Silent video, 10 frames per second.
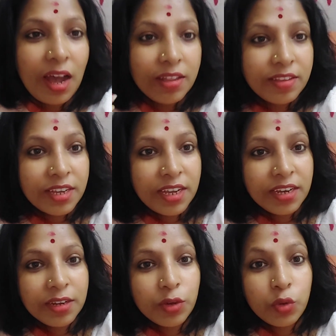আজকের
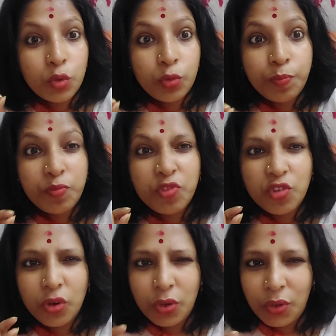খুব
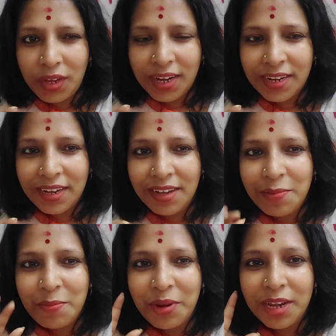ছোট্ট একটা
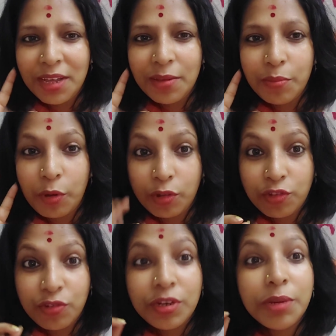মানে
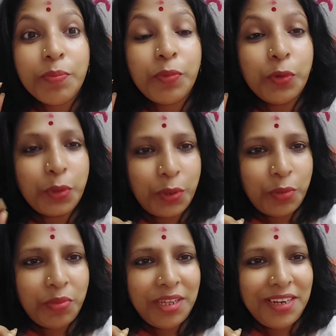বছরের প্রথম
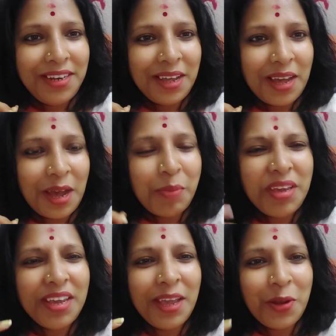দিন আমি
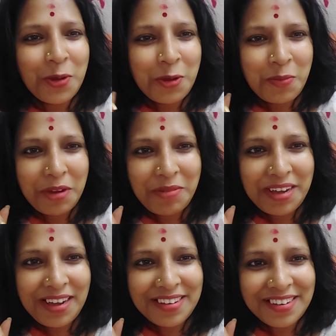কীরকমভাবে
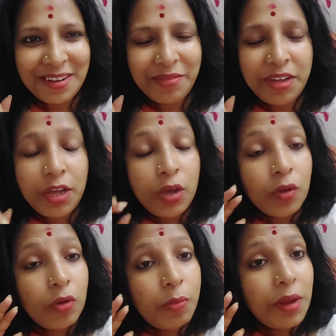কাটালাম
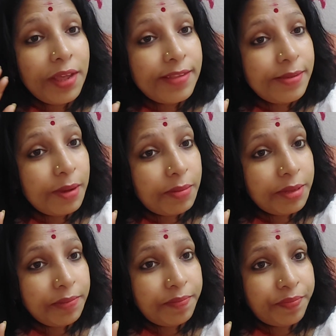খুব লেজিভাবে
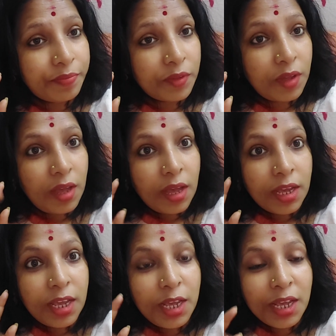
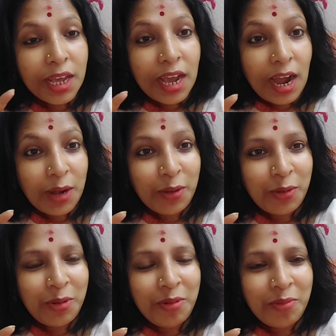কি কারণ
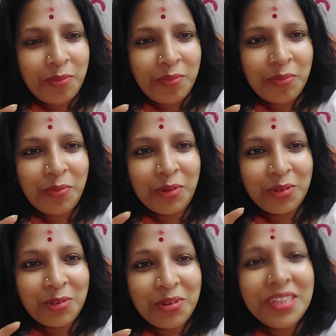
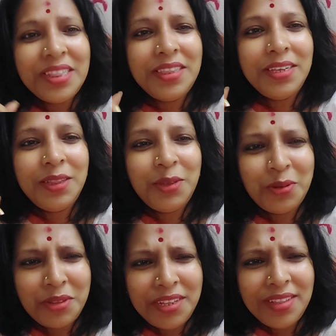বছরের দ্বিতীয়
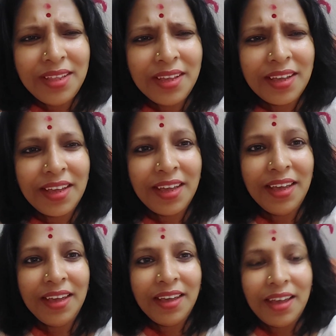দিন থেকে
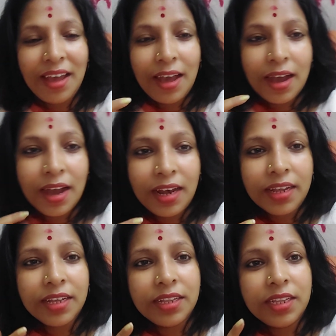
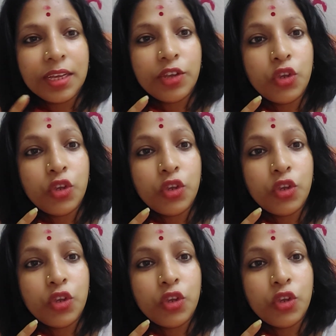কালকের থেকে